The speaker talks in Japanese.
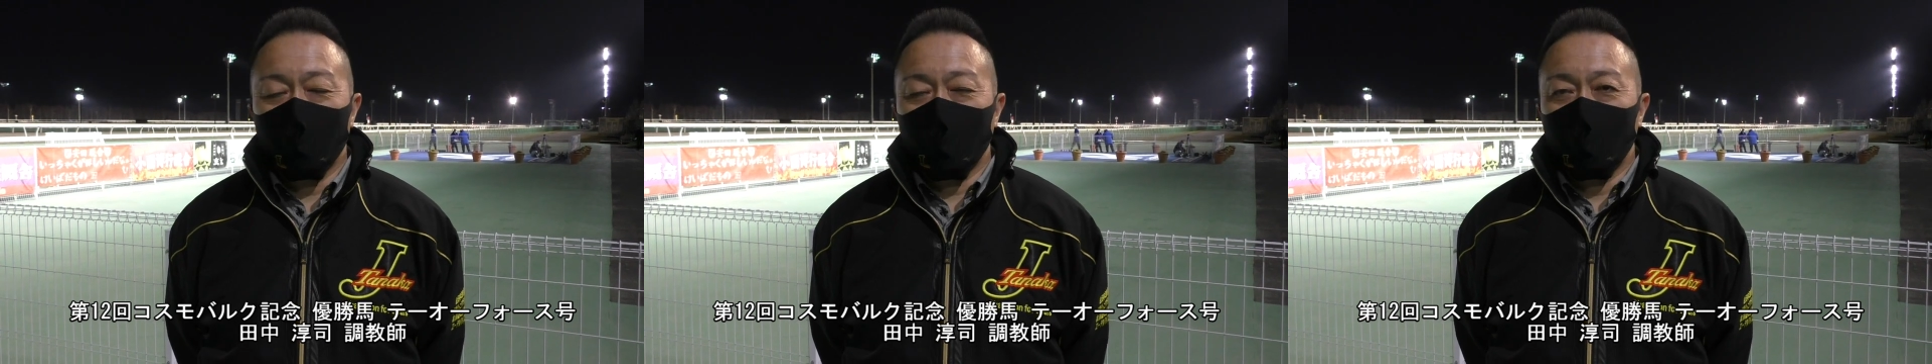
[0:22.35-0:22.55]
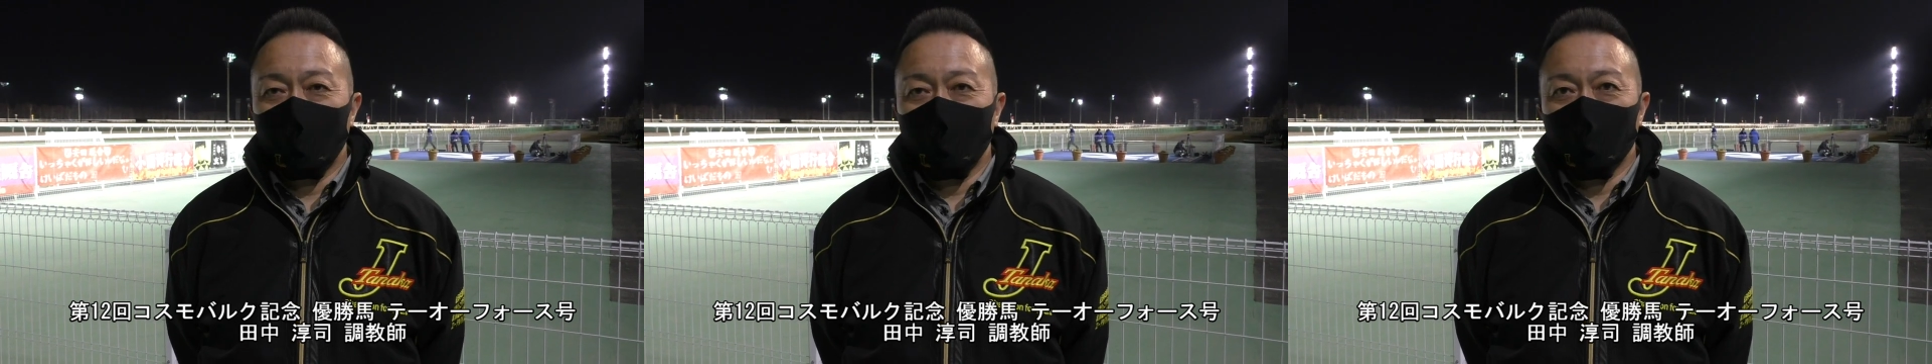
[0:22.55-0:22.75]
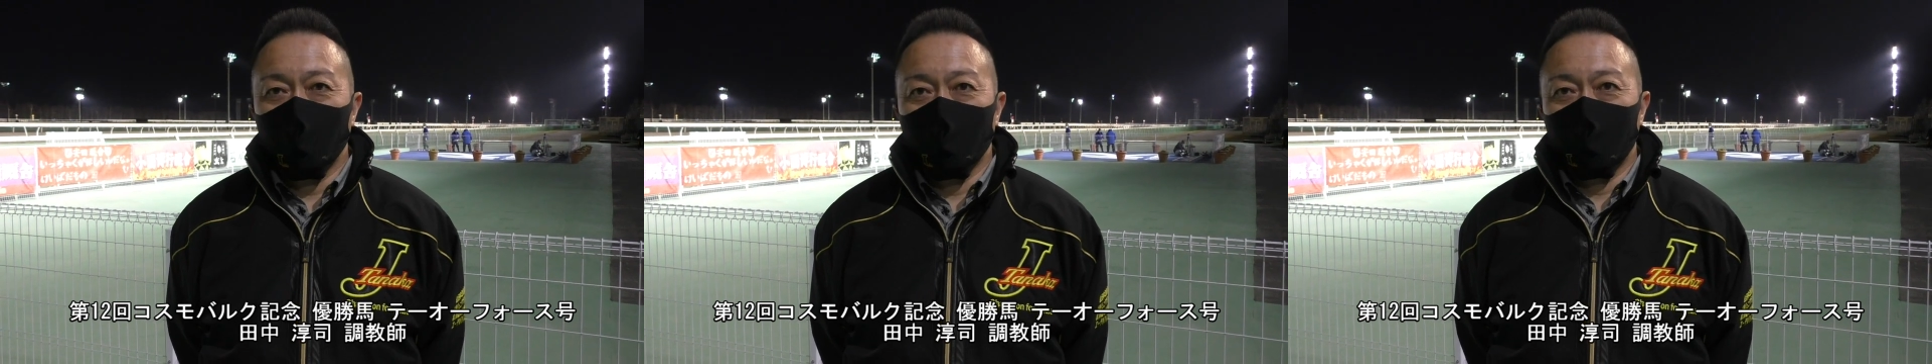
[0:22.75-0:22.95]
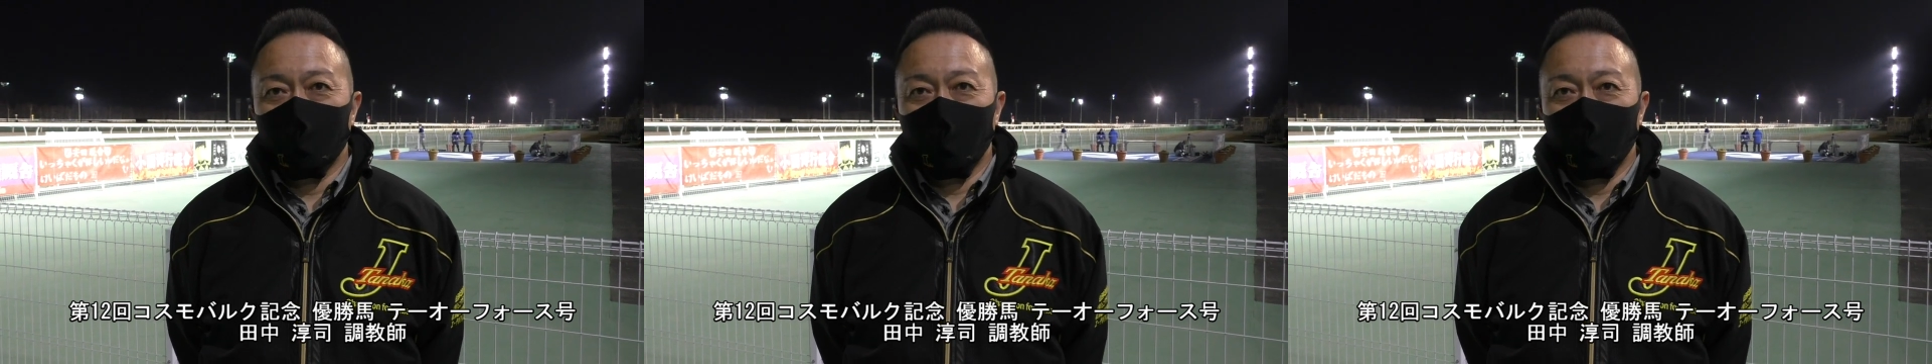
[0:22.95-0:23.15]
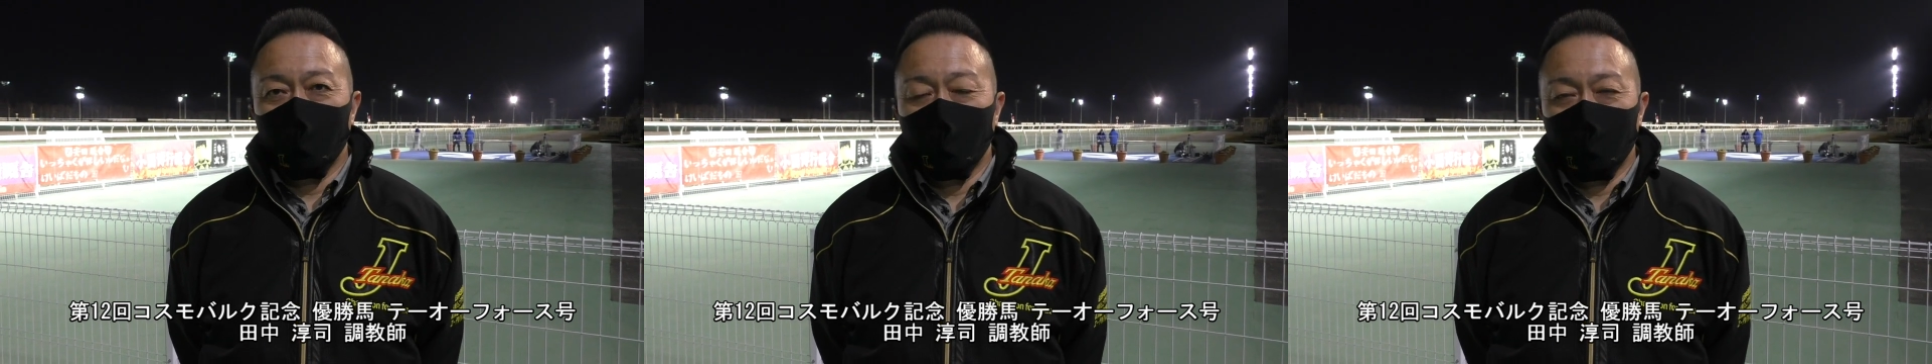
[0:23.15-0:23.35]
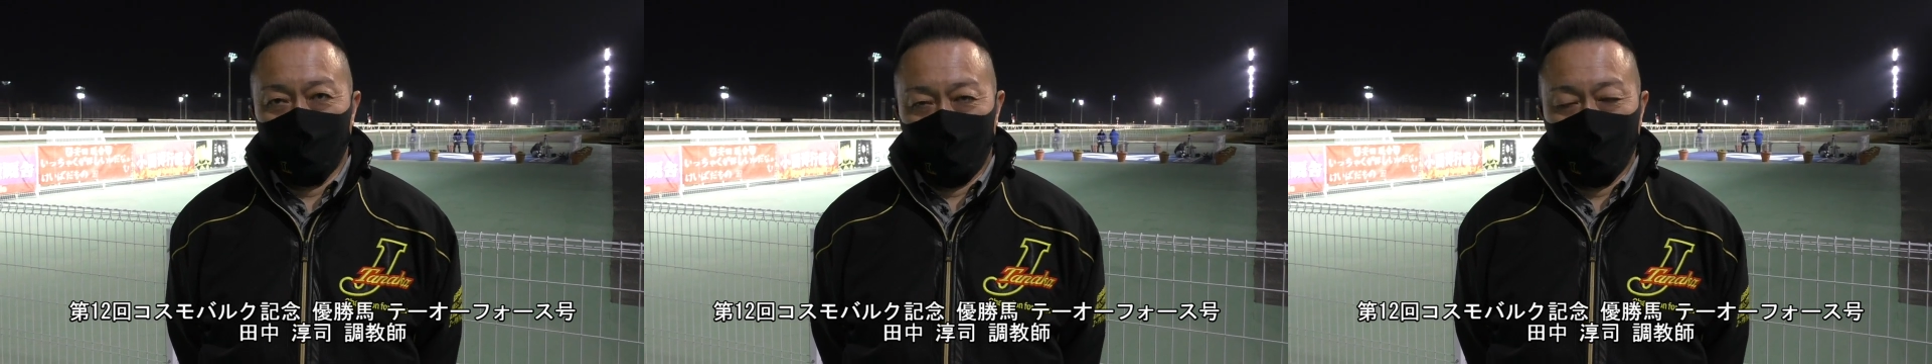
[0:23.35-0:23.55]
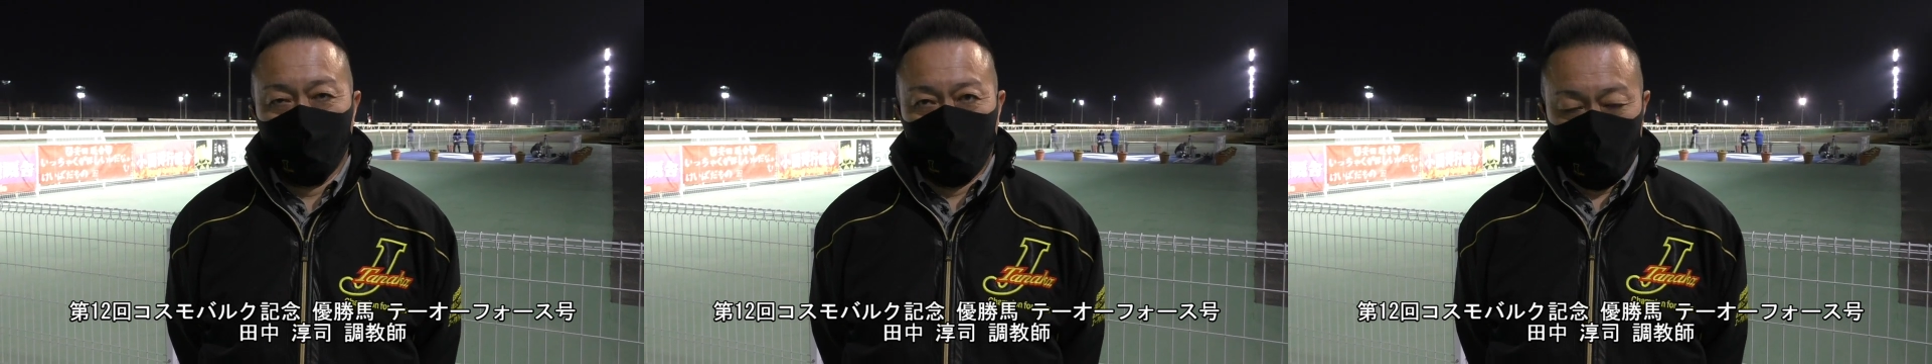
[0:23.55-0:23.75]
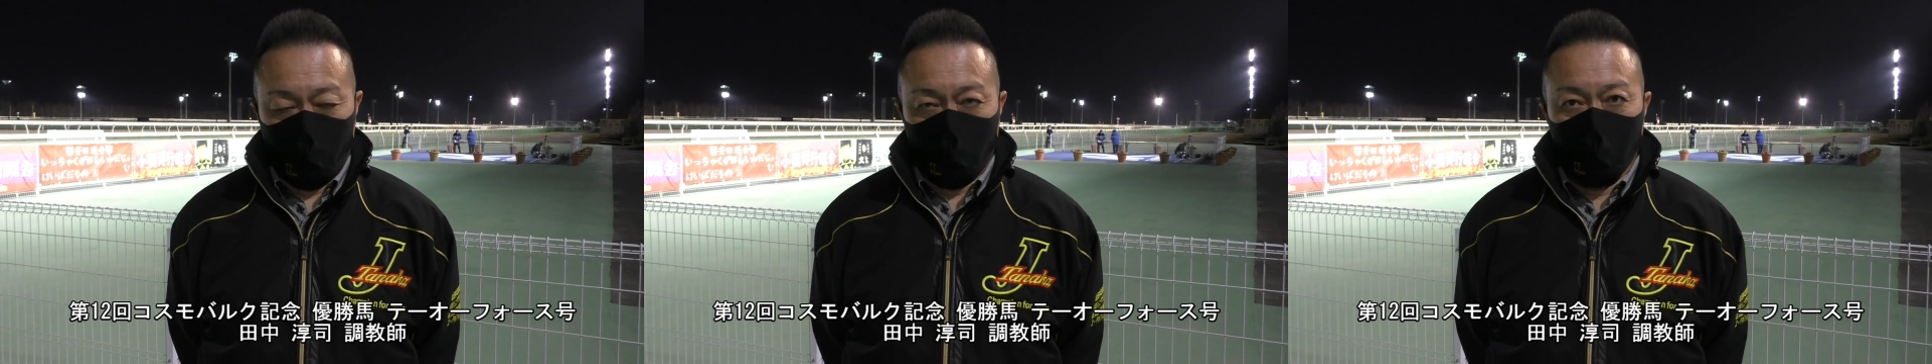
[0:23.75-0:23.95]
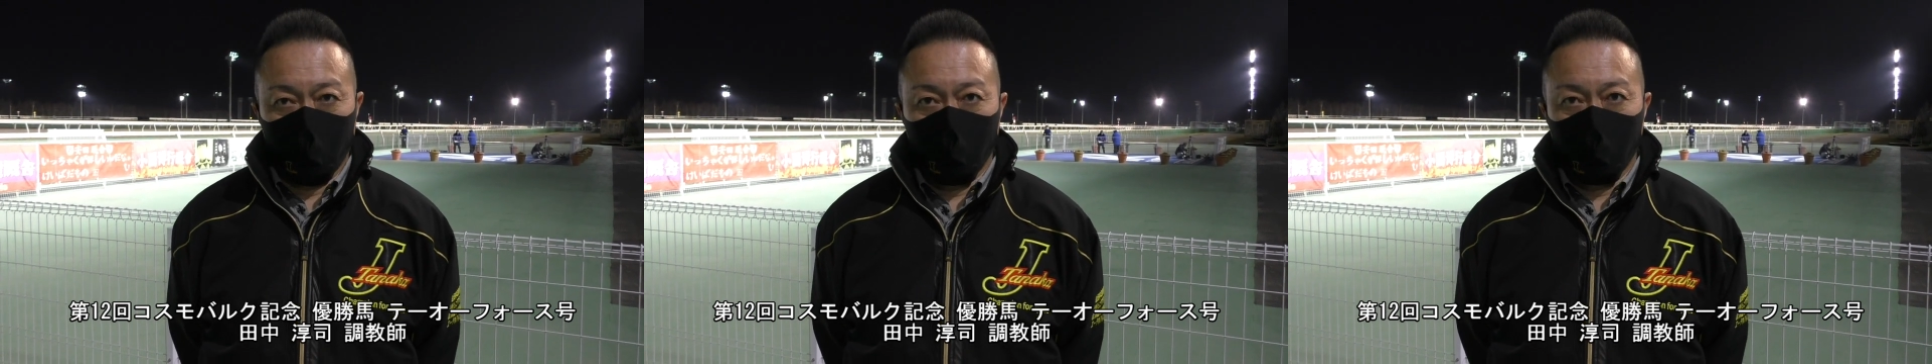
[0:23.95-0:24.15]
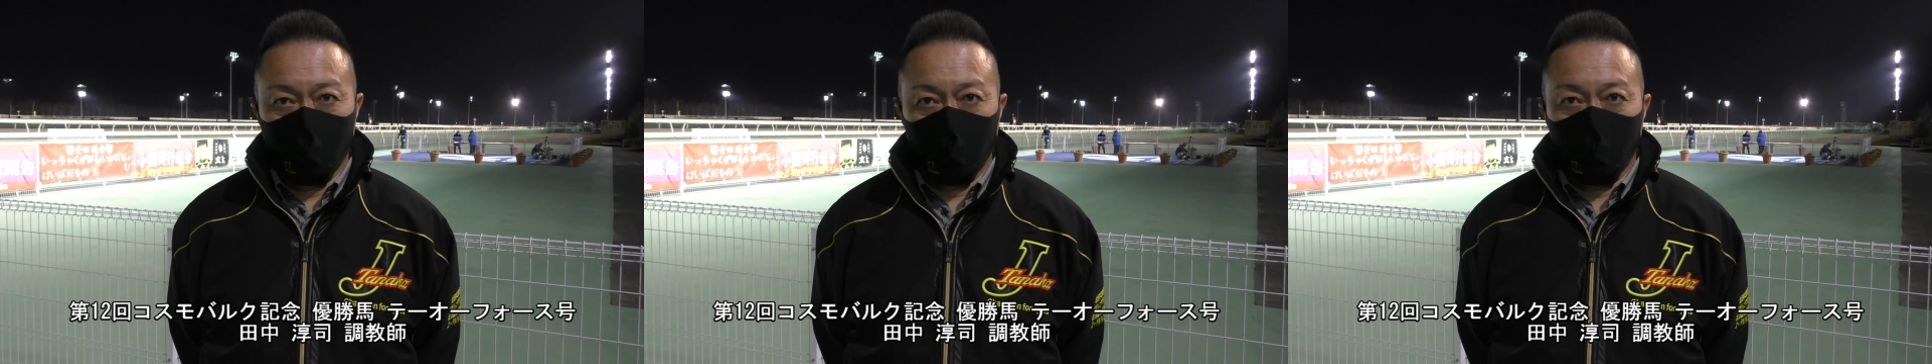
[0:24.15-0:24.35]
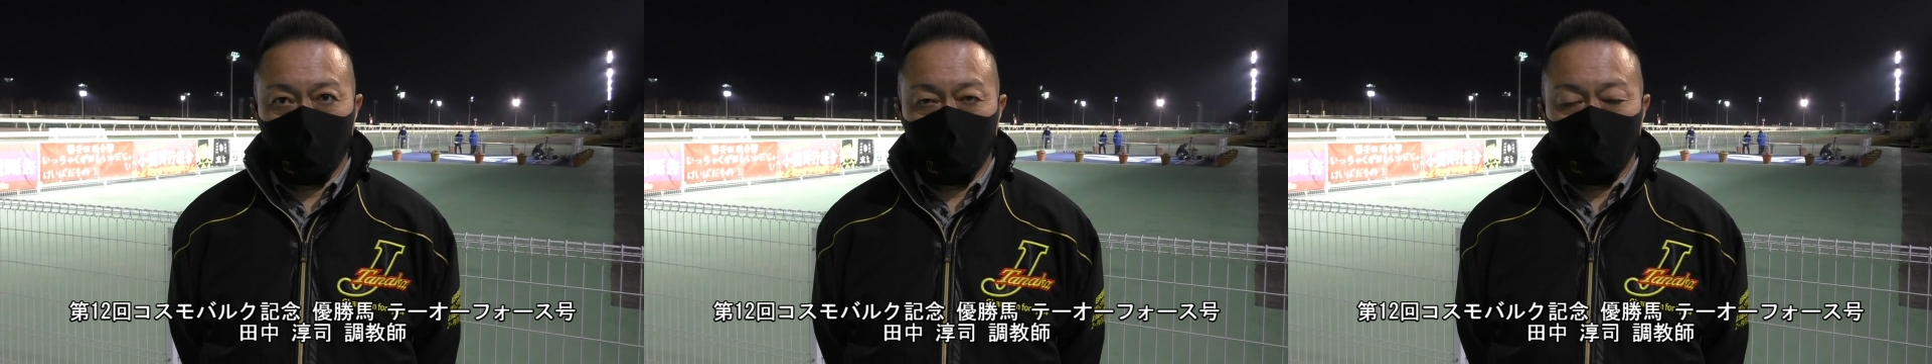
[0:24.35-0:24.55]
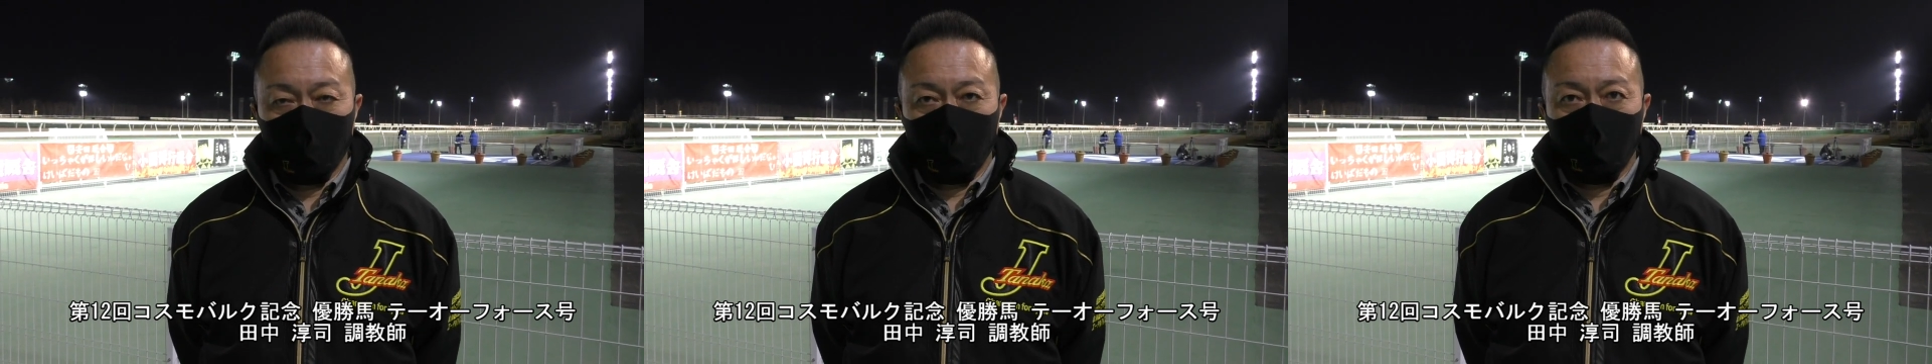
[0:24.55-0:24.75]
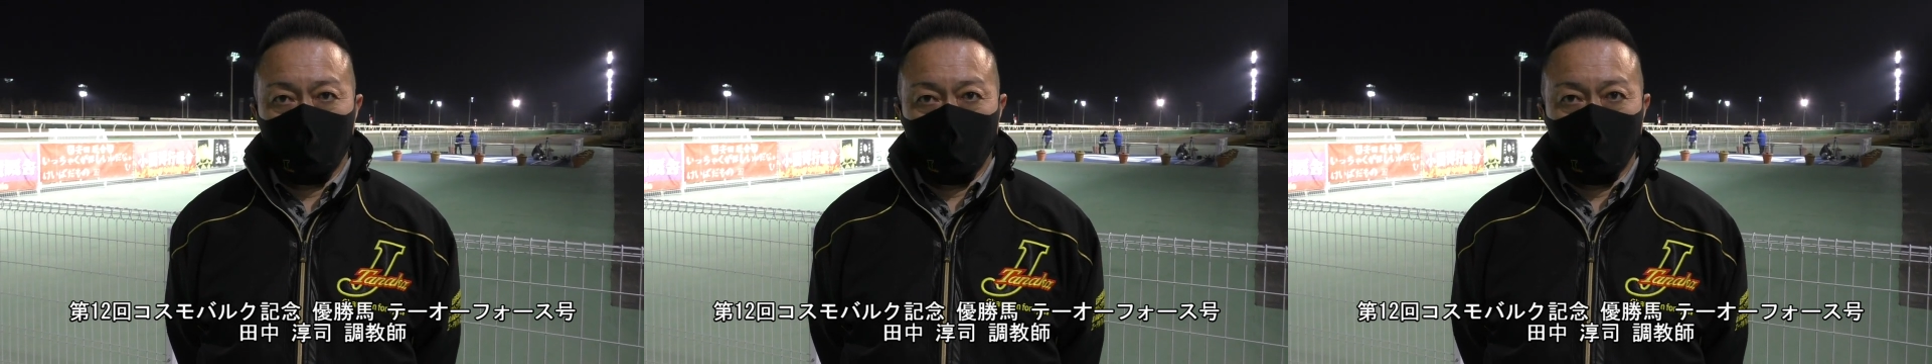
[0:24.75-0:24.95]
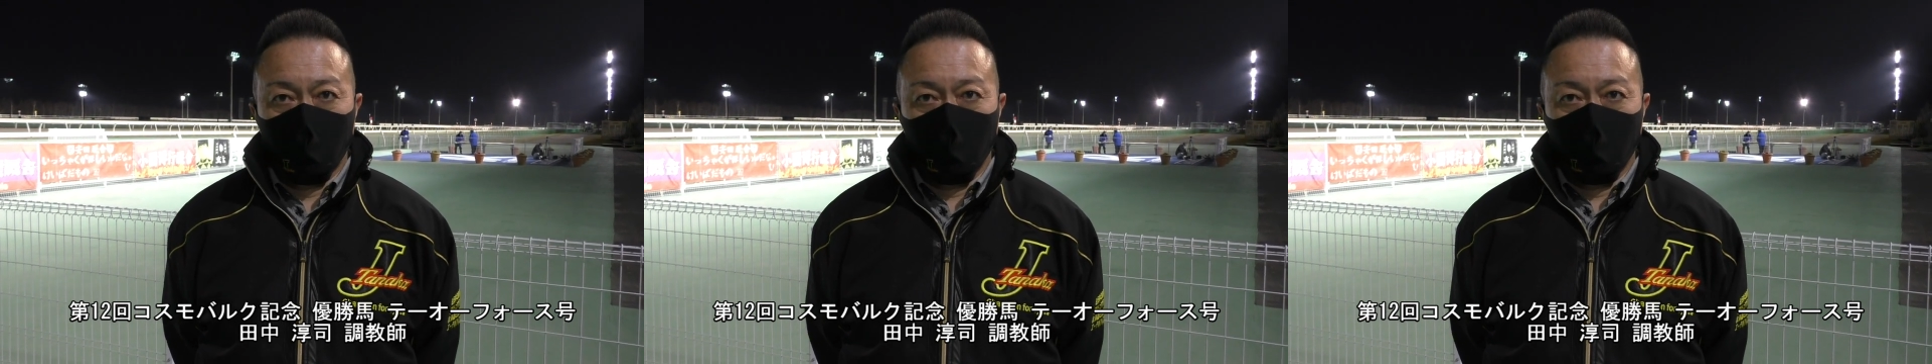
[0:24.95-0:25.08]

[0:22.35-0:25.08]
かなと思いますけどまああの服部騎手